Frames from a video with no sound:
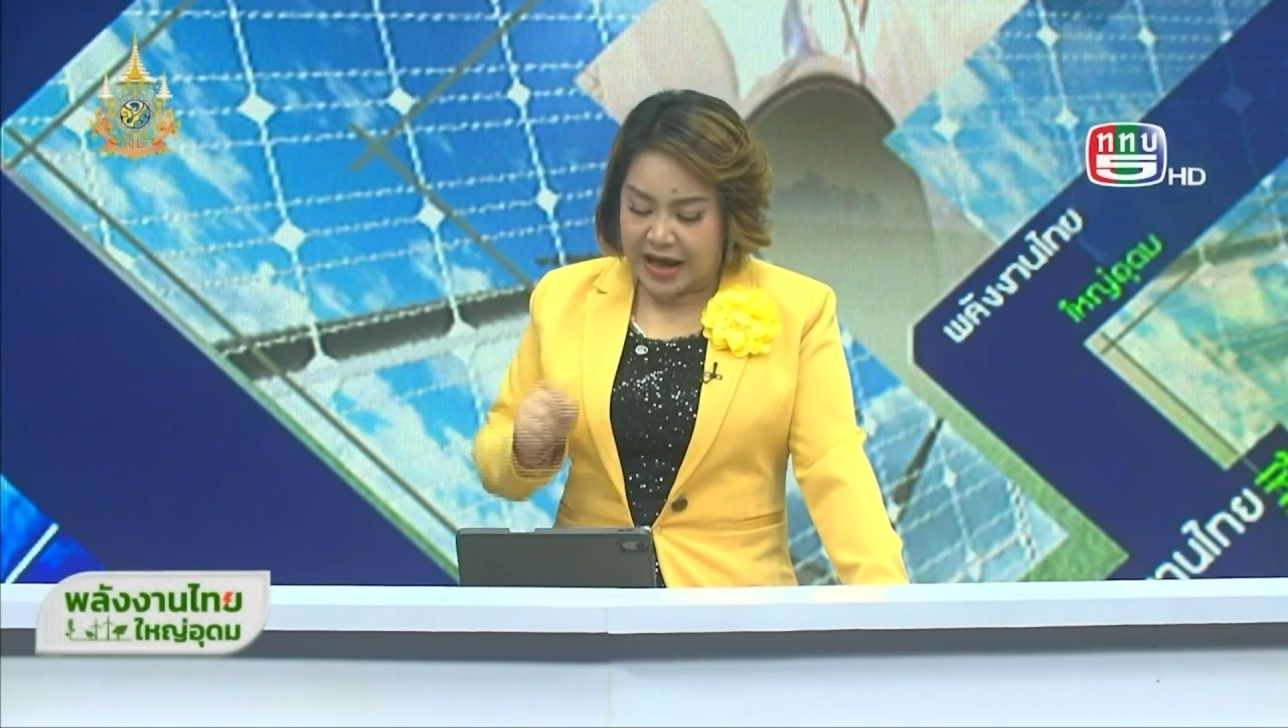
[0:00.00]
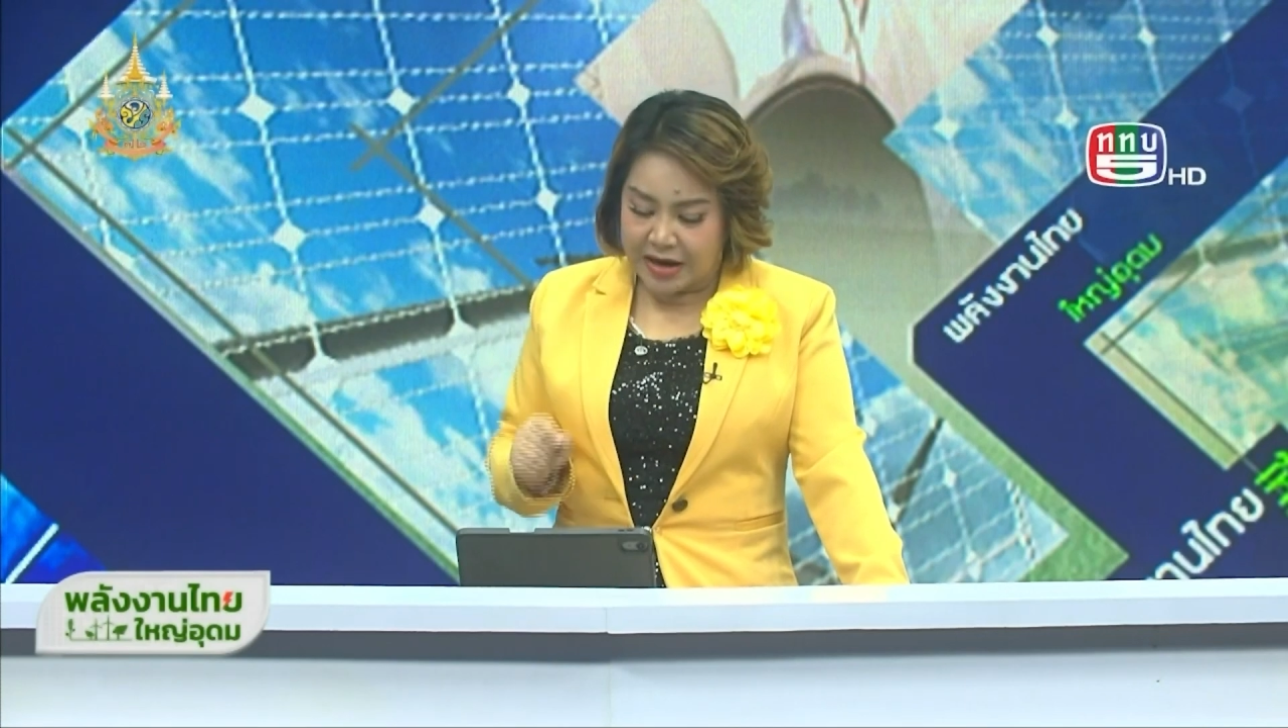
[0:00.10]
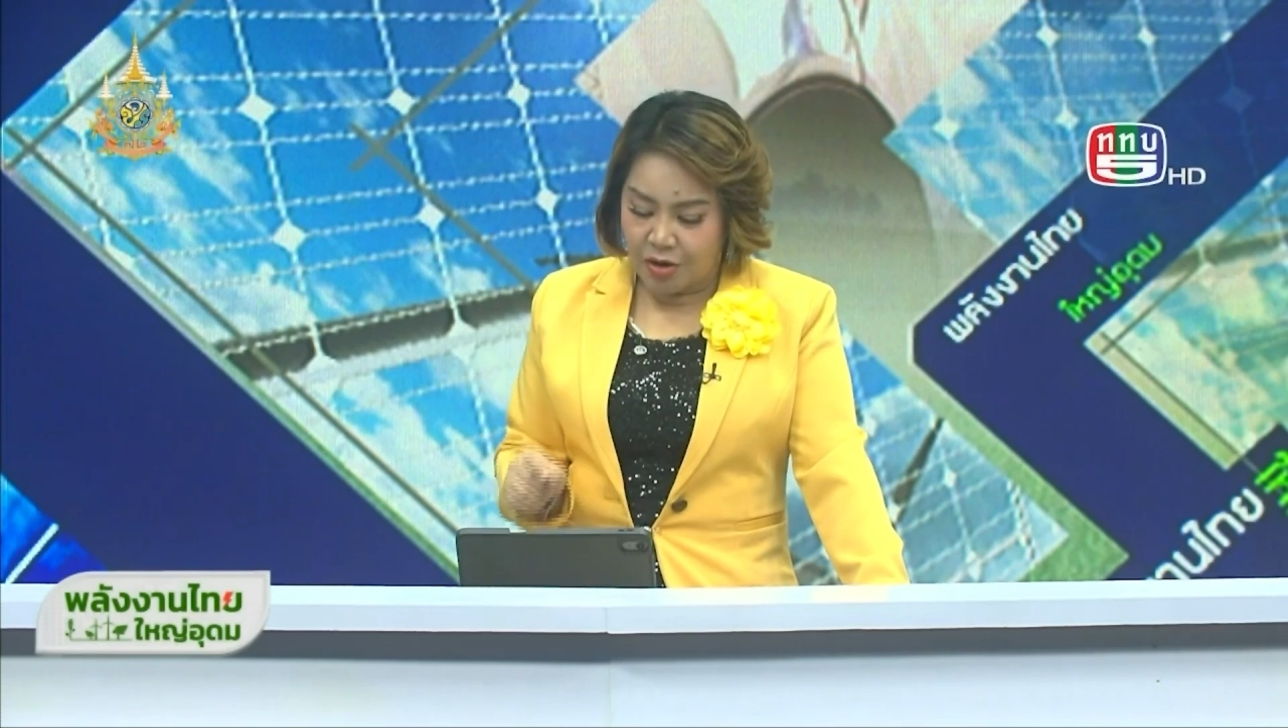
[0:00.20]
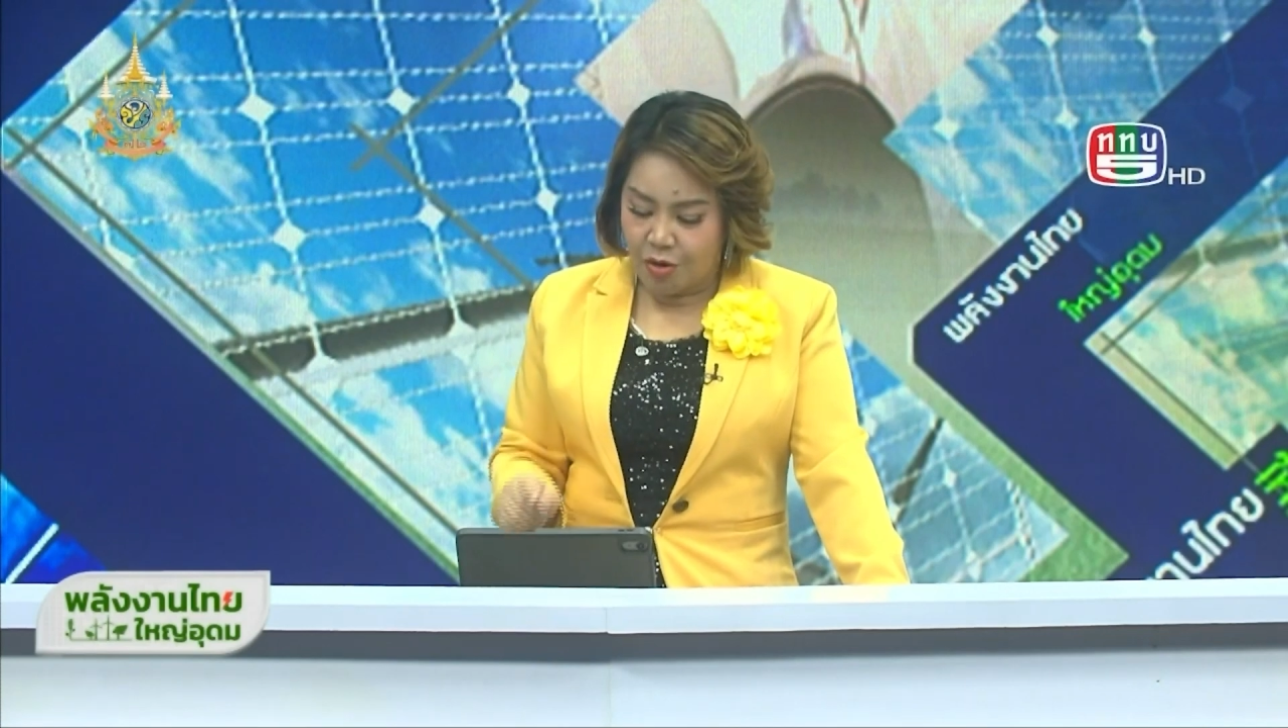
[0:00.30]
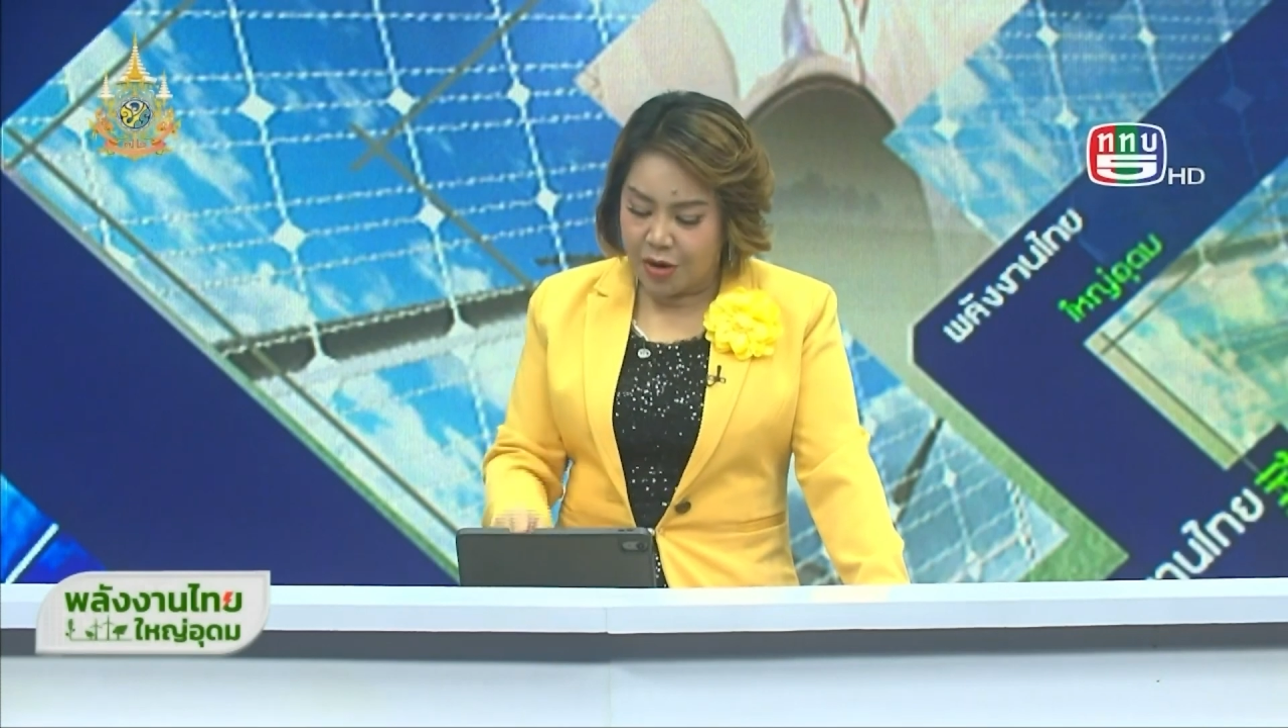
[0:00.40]
ต
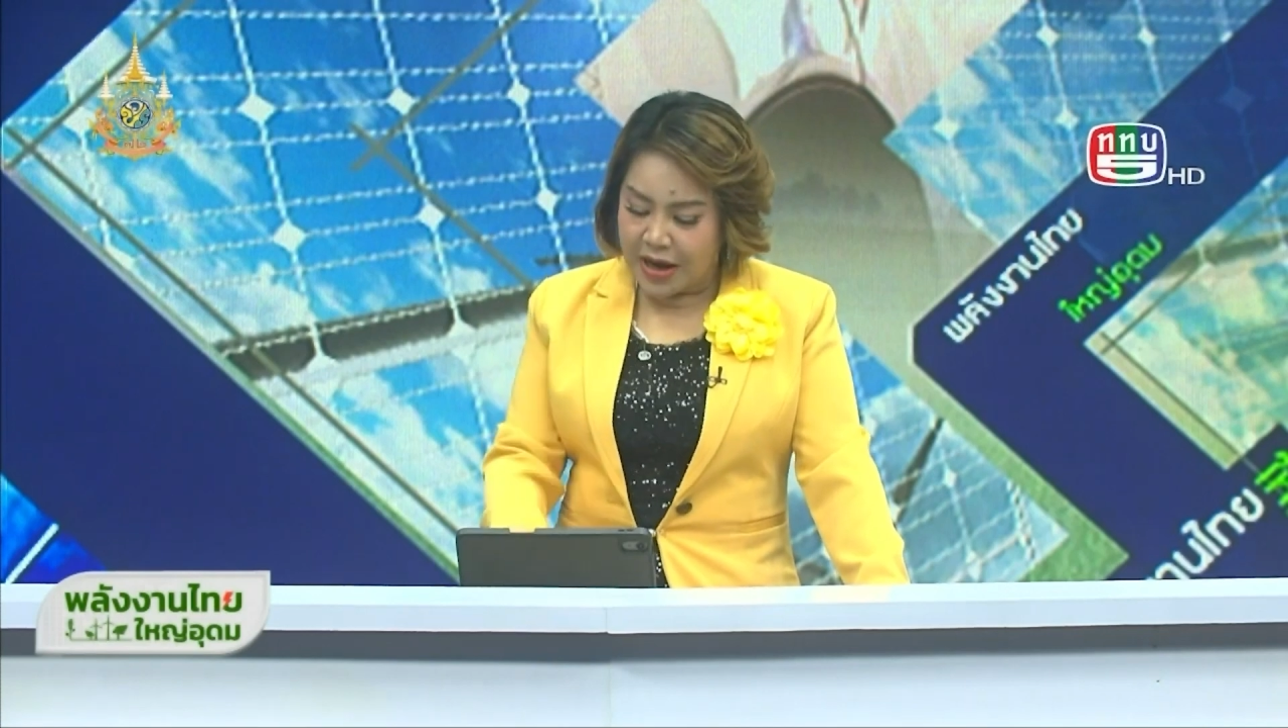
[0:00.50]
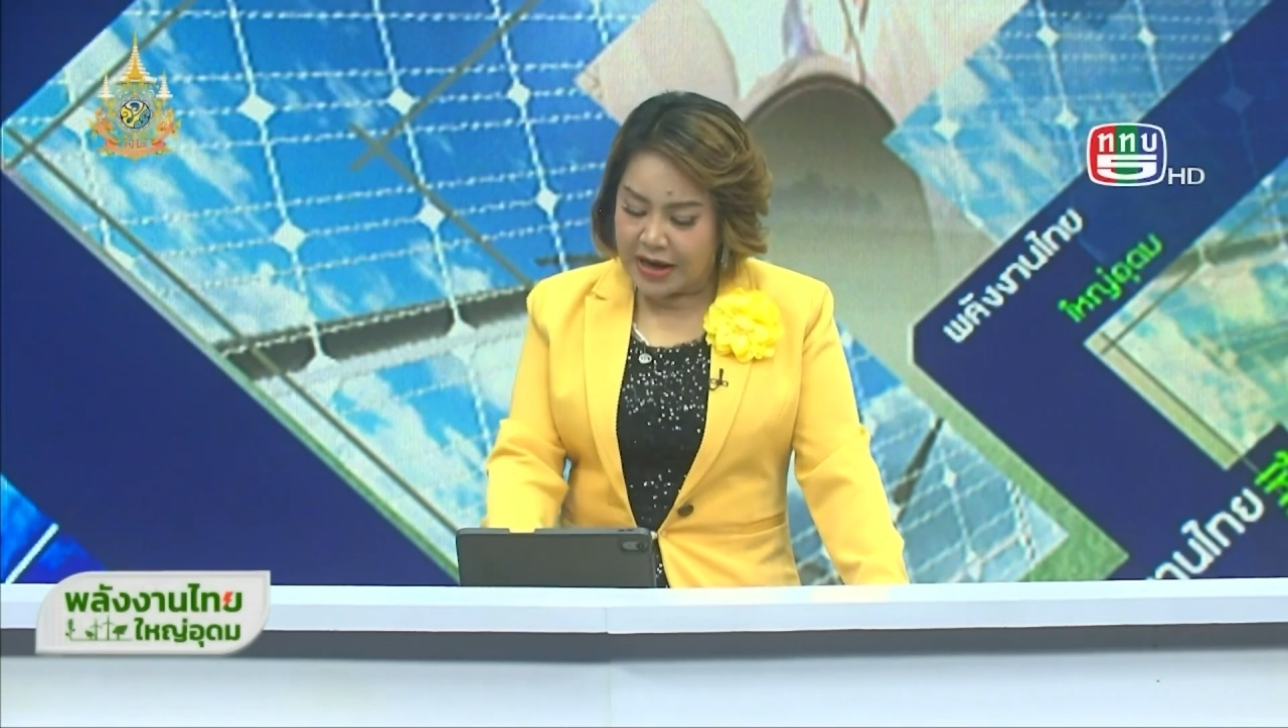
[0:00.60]
ลาดโลก